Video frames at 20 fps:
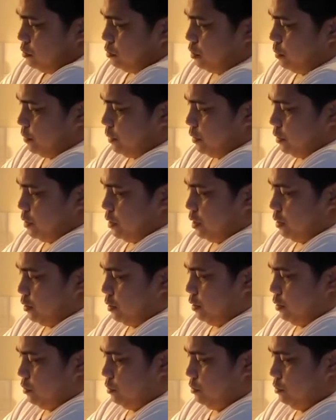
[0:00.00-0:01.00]
sapat
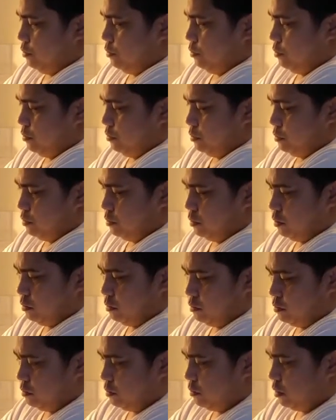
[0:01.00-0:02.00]
natin. Yun.
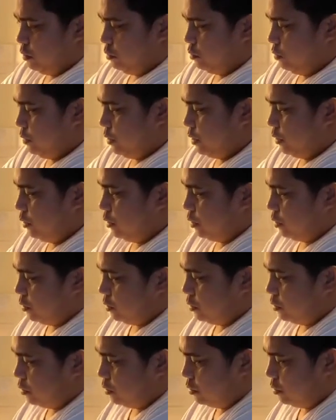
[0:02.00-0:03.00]
Oh, nagumihan din.
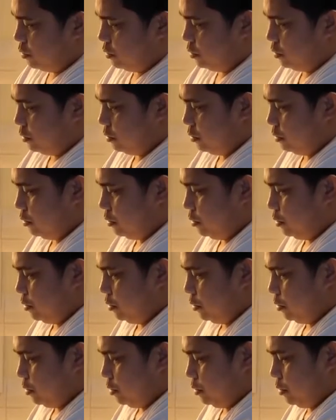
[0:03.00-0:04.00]

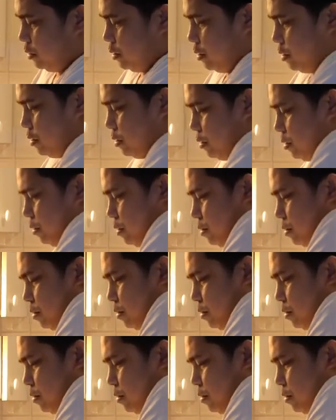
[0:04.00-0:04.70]
Yan.